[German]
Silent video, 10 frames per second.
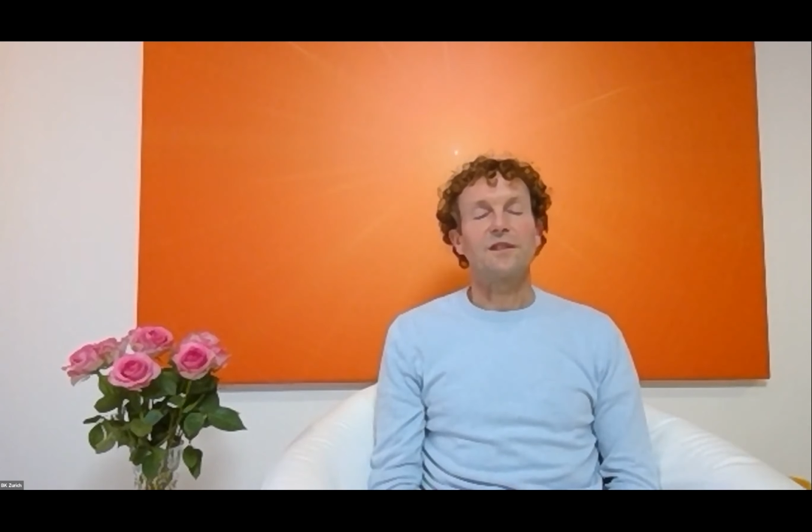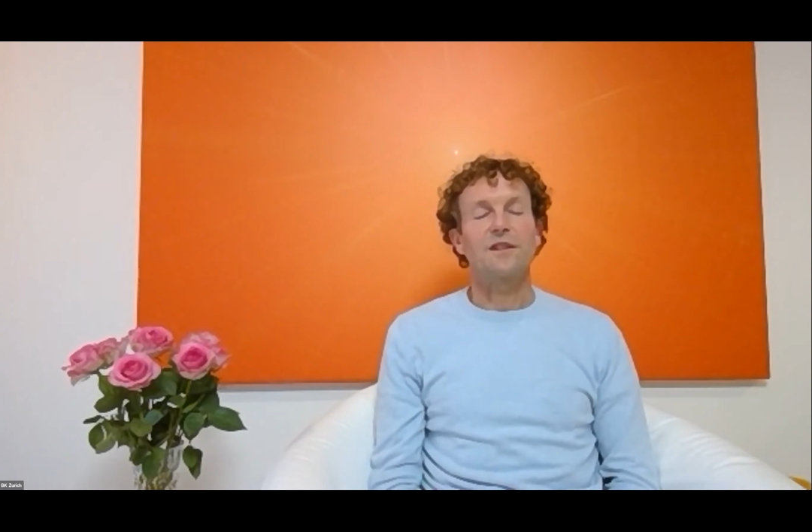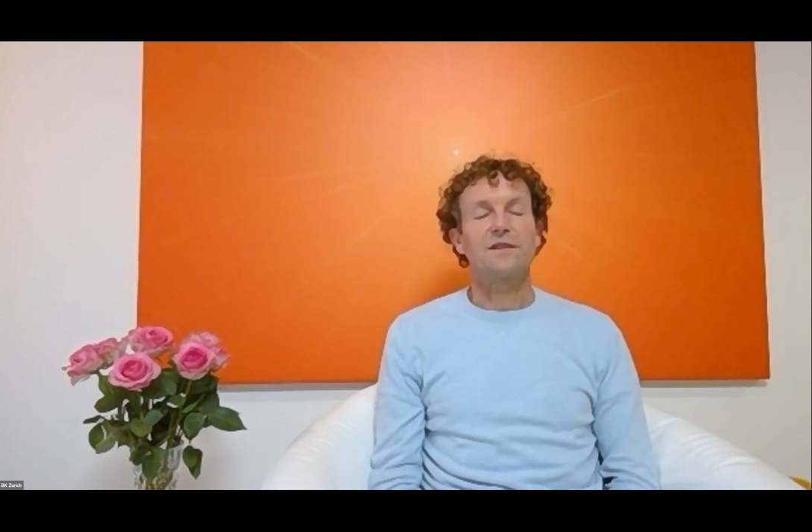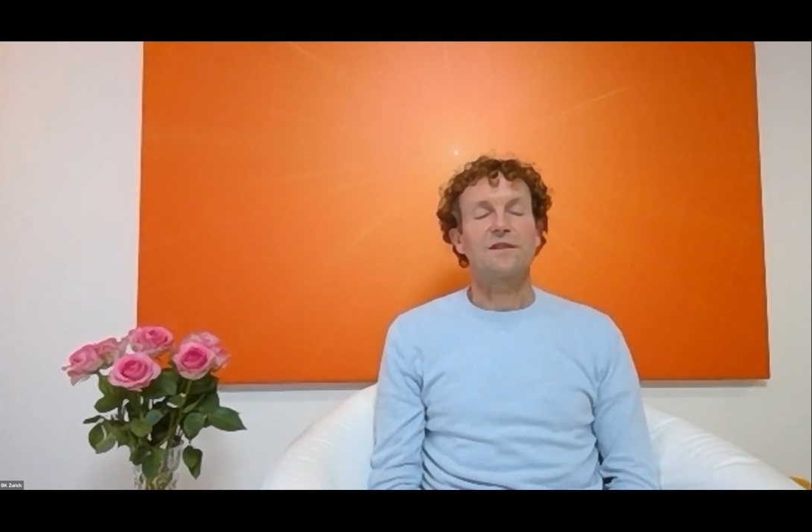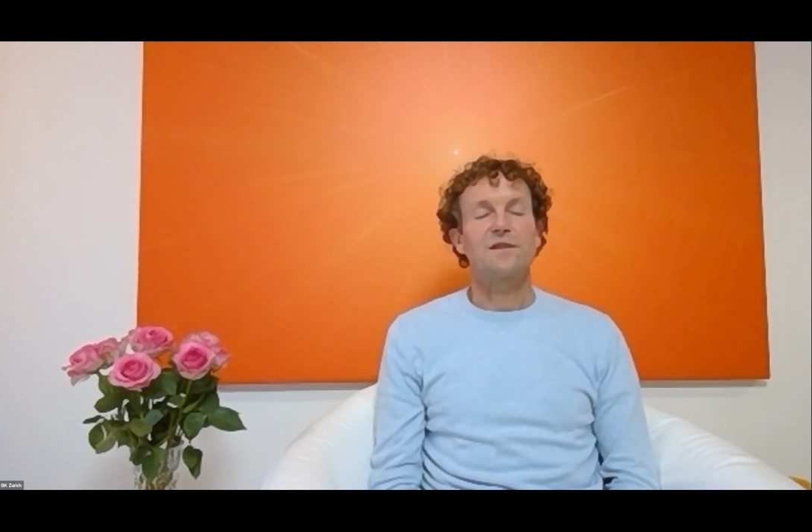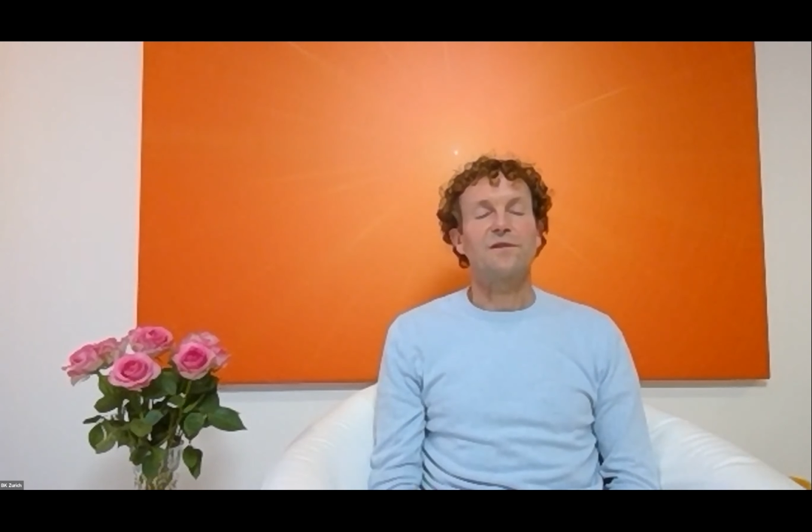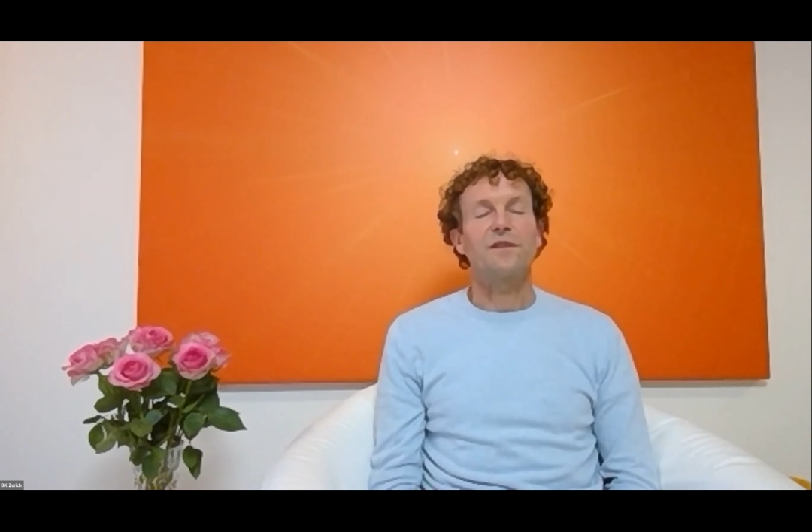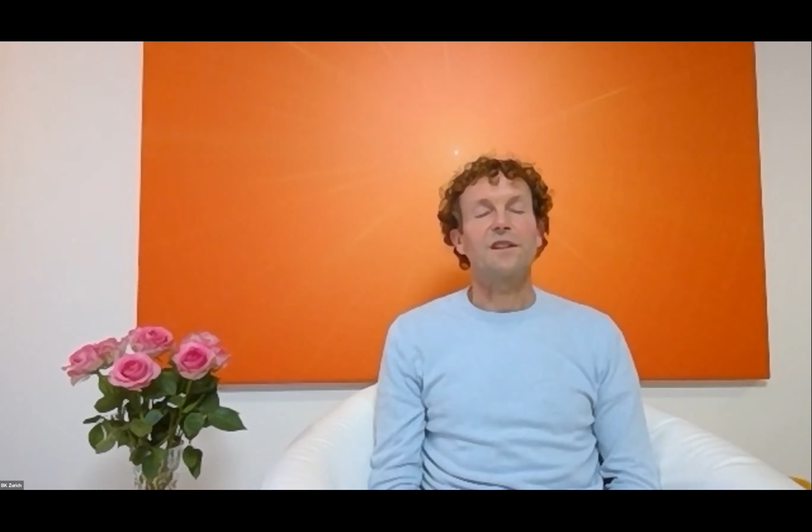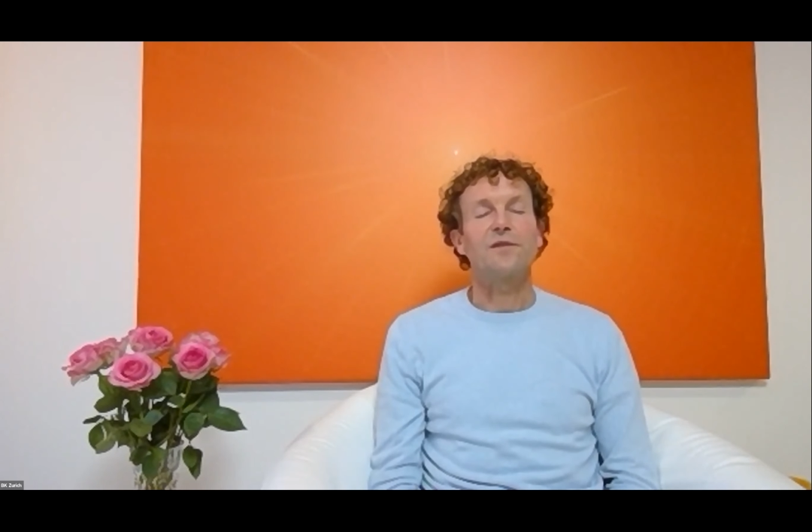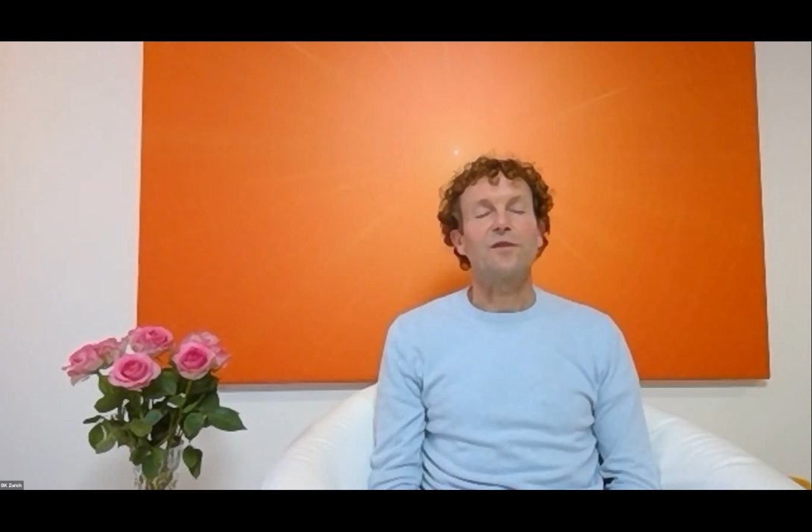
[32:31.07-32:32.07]
ganz
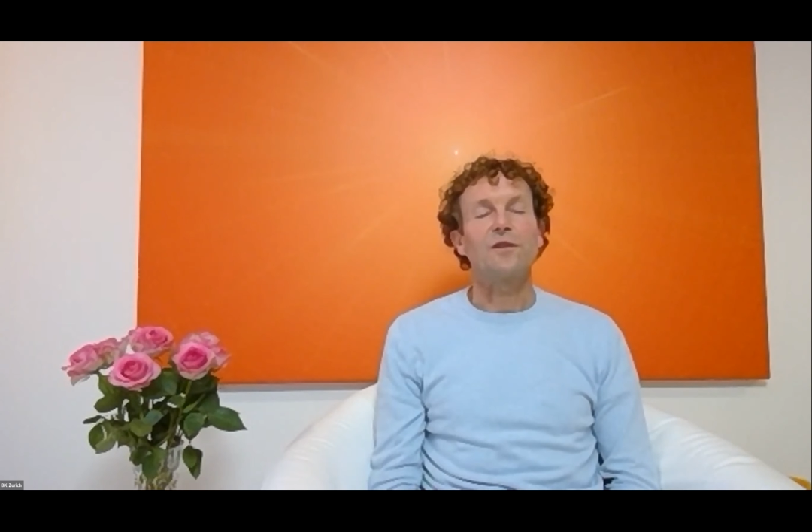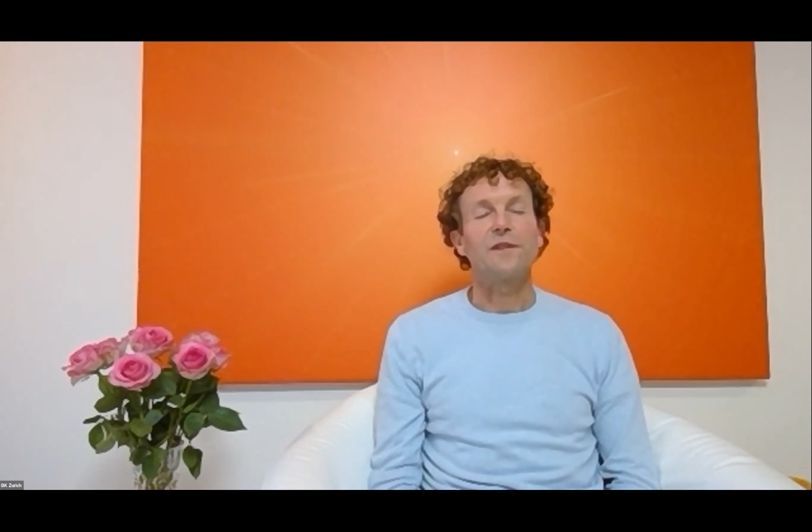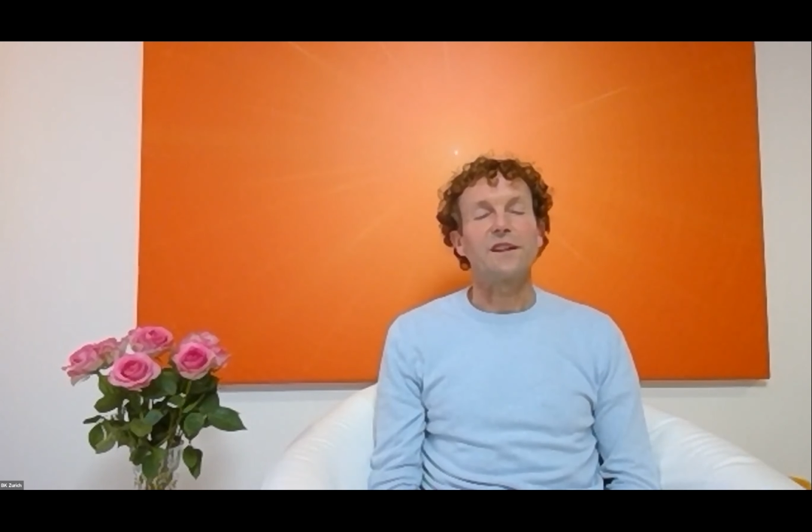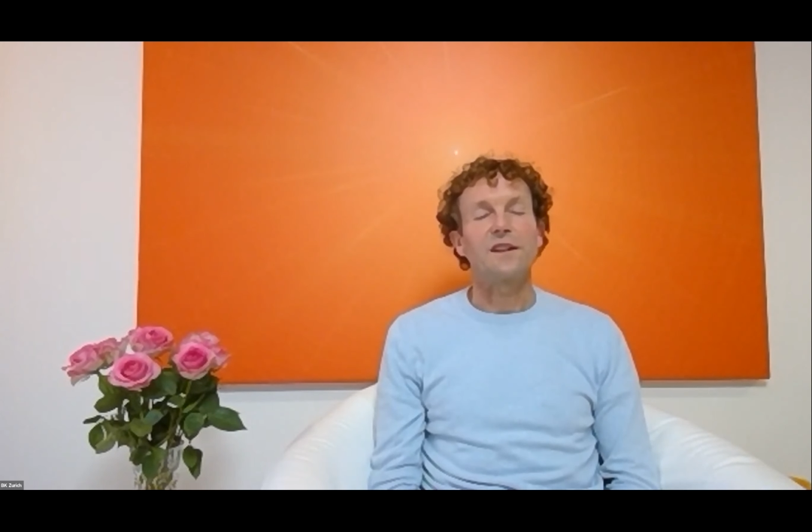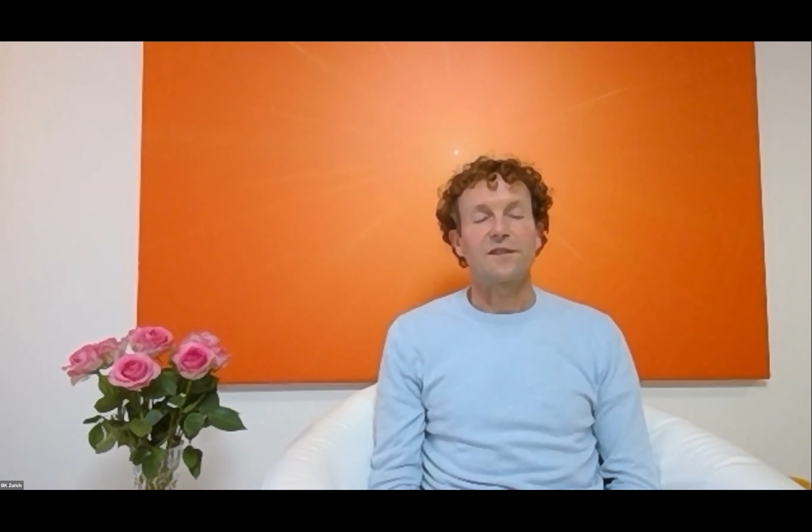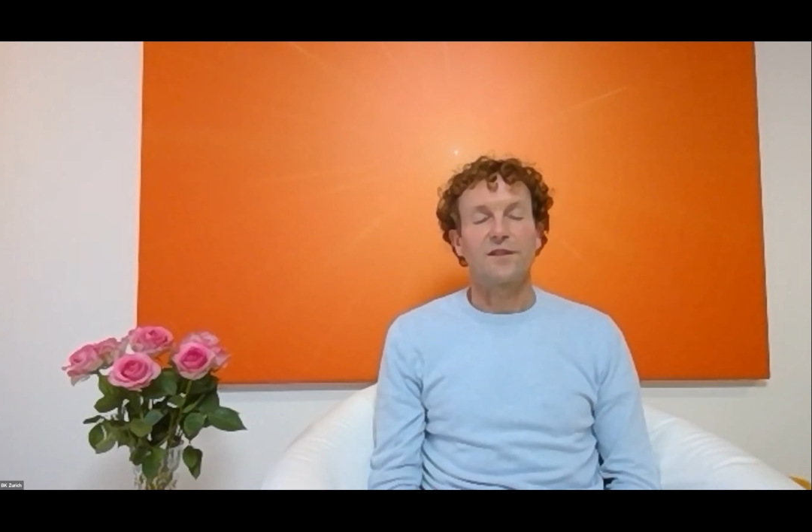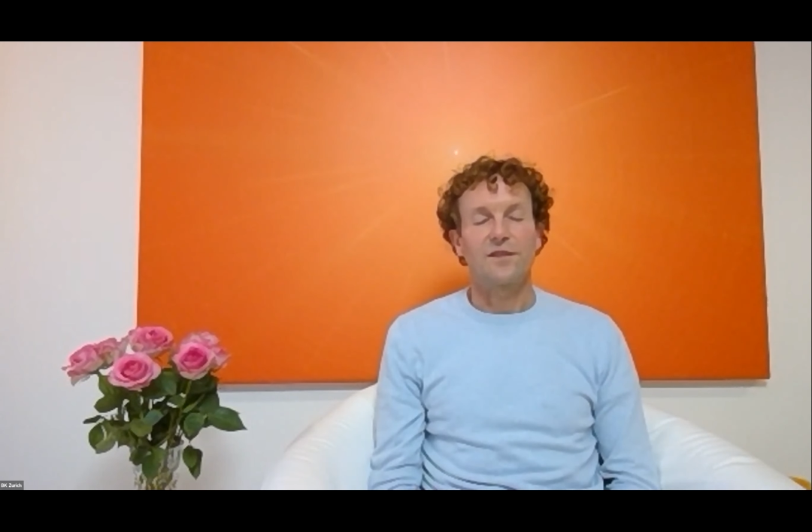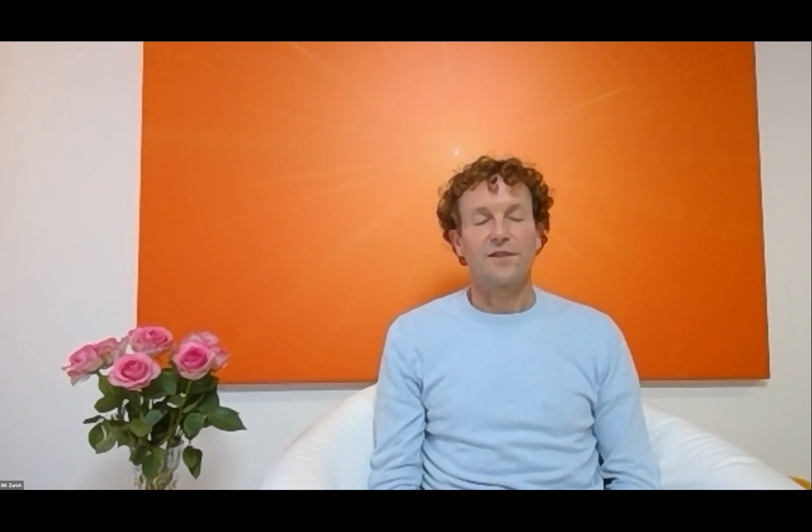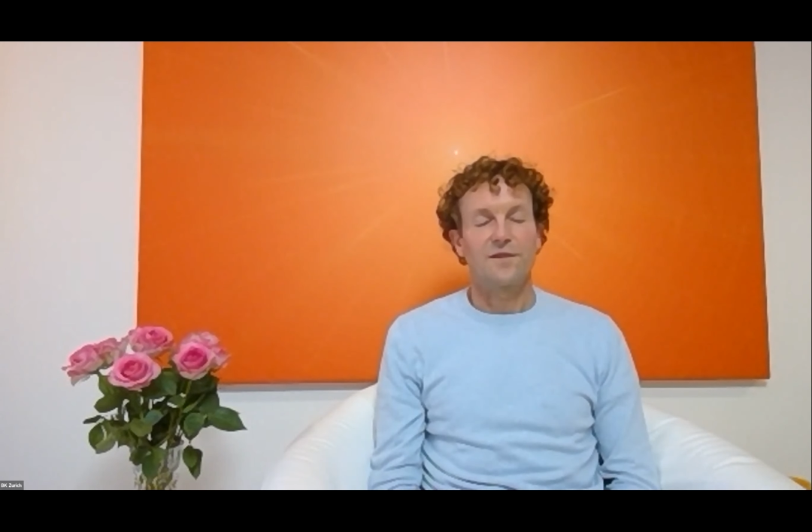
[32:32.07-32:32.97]
friedvoll wird.